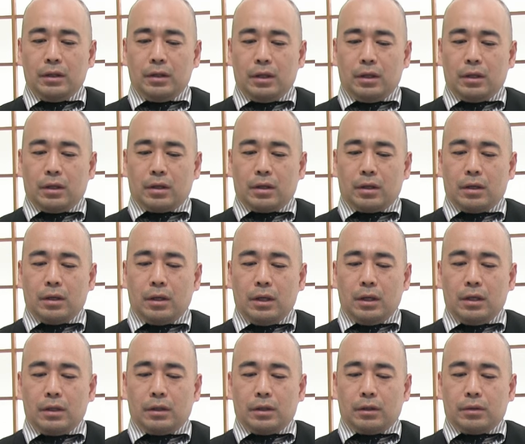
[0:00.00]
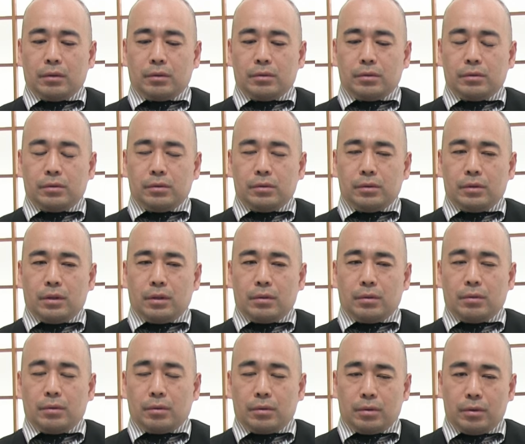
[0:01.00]
で、だから結局、あ
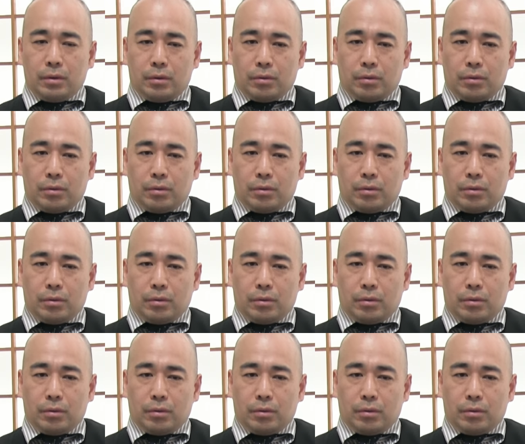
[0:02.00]
の、